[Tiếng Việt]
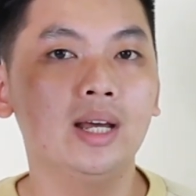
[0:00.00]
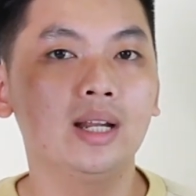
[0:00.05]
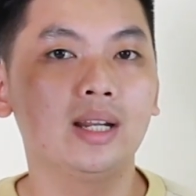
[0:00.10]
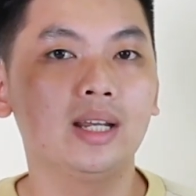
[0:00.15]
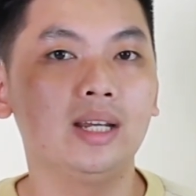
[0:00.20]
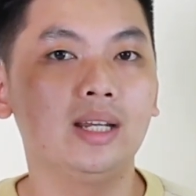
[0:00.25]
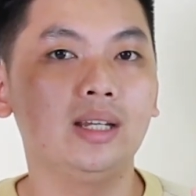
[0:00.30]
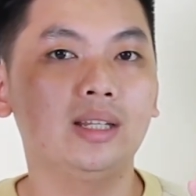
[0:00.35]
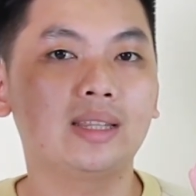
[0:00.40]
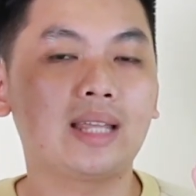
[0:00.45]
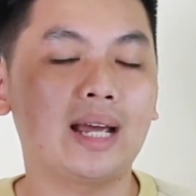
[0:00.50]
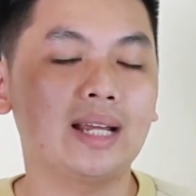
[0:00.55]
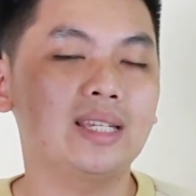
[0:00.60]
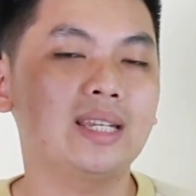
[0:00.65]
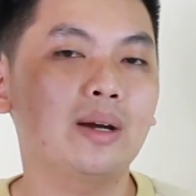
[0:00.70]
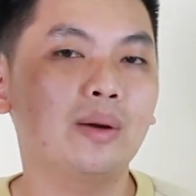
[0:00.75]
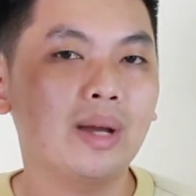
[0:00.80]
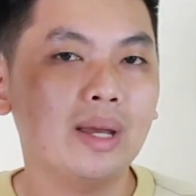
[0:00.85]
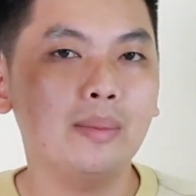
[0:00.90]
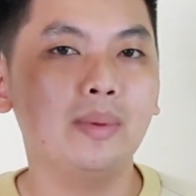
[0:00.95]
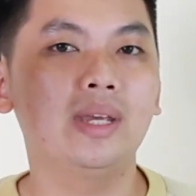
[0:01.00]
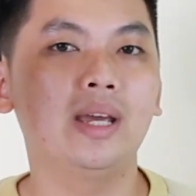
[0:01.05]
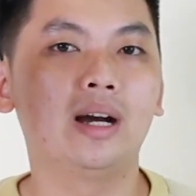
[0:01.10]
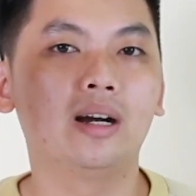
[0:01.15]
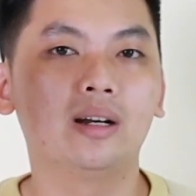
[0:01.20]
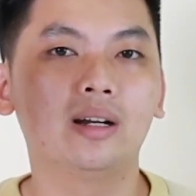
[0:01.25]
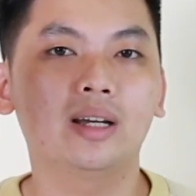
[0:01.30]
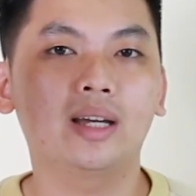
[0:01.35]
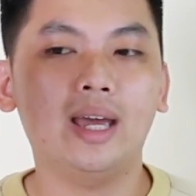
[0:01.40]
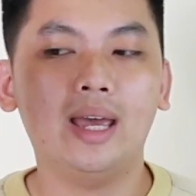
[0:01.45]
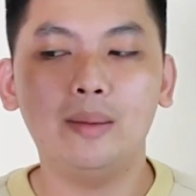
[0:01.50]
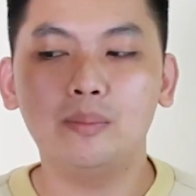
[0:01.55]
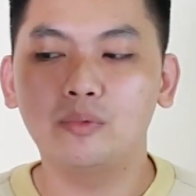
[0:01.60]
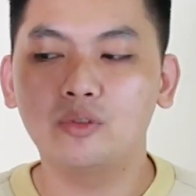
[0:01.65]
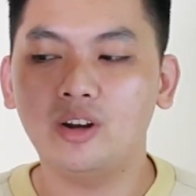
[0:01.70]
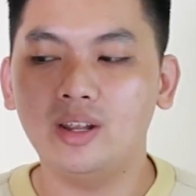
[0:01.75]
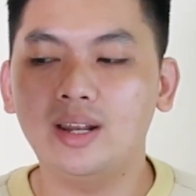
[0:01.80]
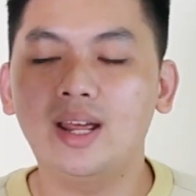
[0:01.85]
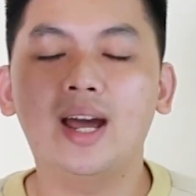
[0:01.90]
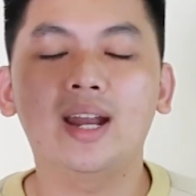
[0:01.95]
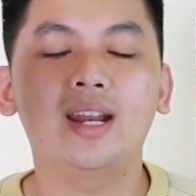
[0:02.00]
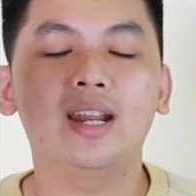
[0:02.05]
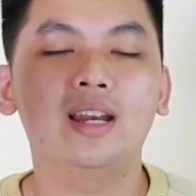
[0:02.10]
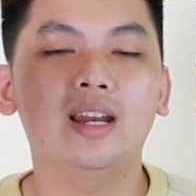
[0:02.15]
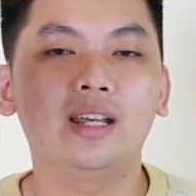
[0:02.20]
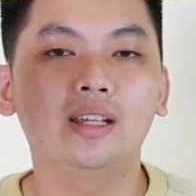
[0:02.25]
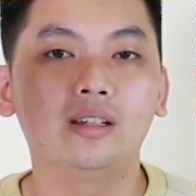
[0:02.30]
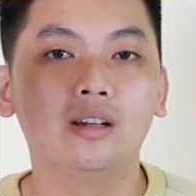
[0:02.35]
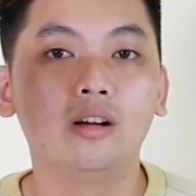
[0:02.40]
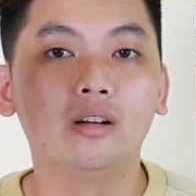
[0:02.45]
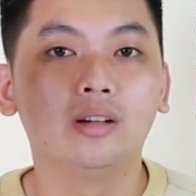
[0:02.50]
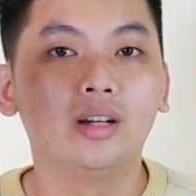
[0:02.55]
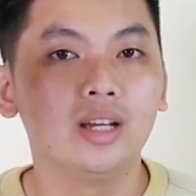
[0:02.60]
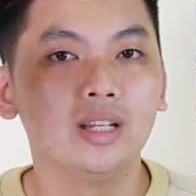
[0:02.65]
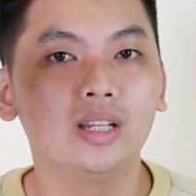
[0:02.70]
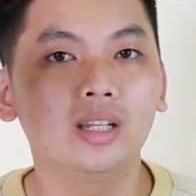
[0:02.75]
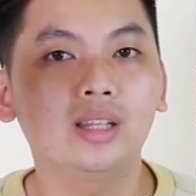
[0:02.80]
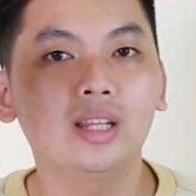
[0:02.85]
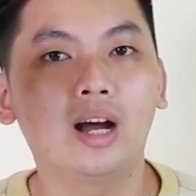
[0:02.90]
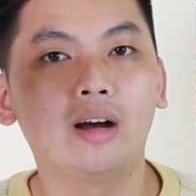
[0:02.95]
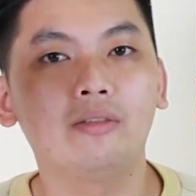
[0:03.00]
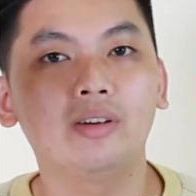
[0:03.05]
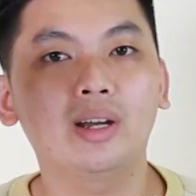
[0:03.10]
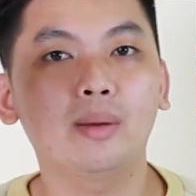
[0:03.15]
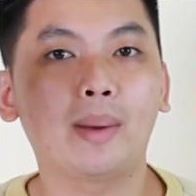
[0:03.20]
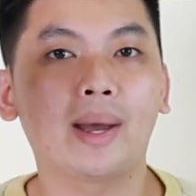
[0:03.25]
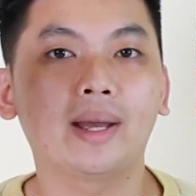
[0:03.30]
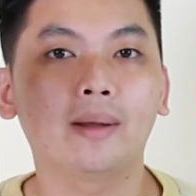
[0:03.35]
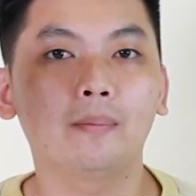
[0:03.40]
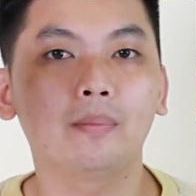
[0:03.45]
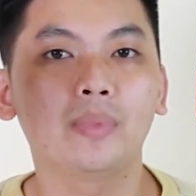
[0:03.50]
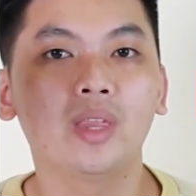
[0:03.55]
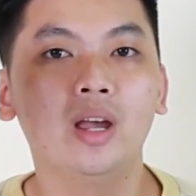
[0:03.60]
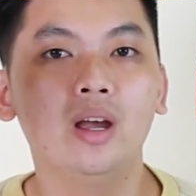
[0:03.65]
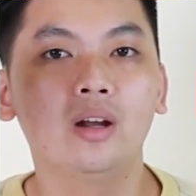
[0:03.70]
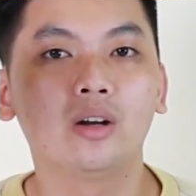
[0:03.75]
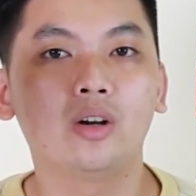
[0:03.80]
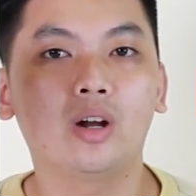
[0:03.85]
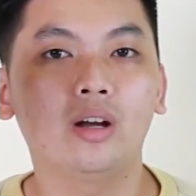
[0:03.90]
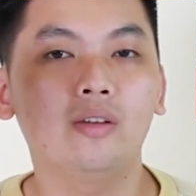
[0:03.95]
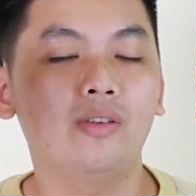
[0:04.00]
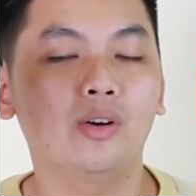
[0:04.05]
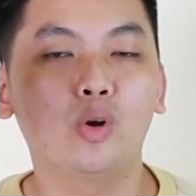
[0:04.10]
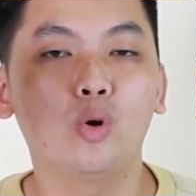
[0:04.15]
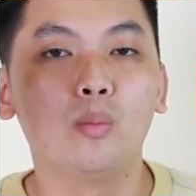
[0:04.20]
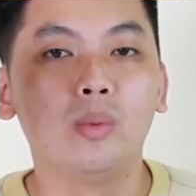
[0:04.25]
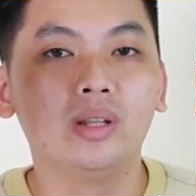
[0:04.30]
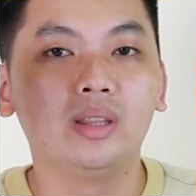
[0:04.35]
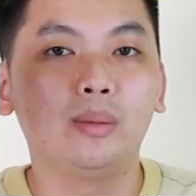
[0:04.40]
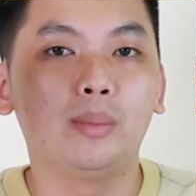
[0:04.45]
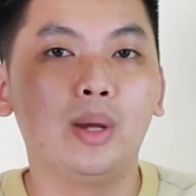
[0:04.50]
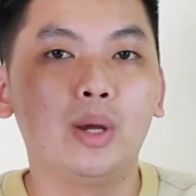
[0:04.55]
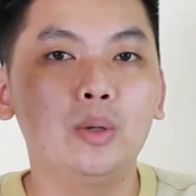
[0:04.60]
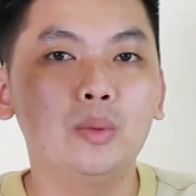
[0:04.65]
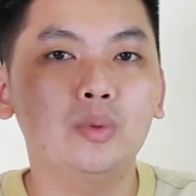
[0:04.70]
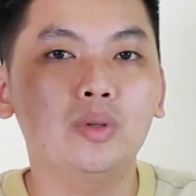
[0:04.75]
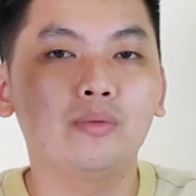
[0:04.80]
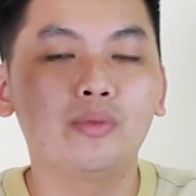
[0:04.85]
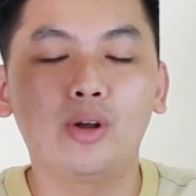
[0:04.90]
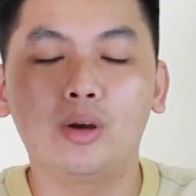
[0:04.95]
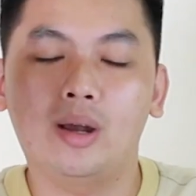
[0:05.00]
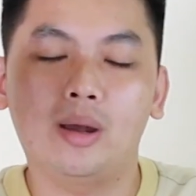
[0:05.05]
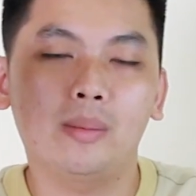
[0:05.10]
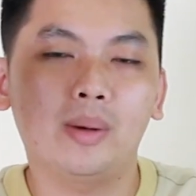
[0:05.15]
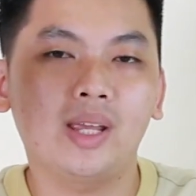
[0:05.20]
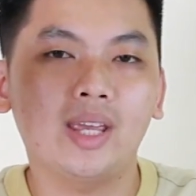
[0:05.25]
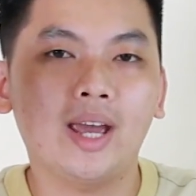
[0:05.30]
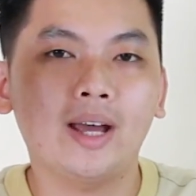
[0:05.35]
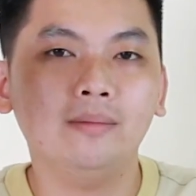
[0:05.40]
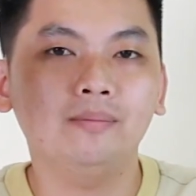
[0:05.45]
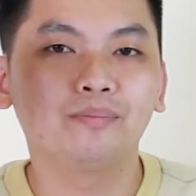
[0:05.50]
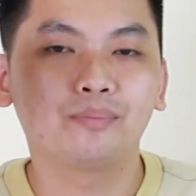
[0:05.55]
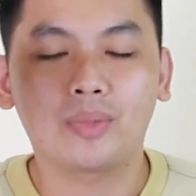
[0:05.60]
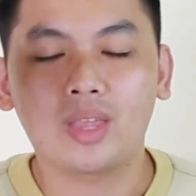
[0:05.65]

thì tại sao ngay bây giờ các em Crane 2 này lại cực kỳ thích hợp với các bạn. Rồi, và cùng mình tìm hiểu trong video ngày hôm nay nhé.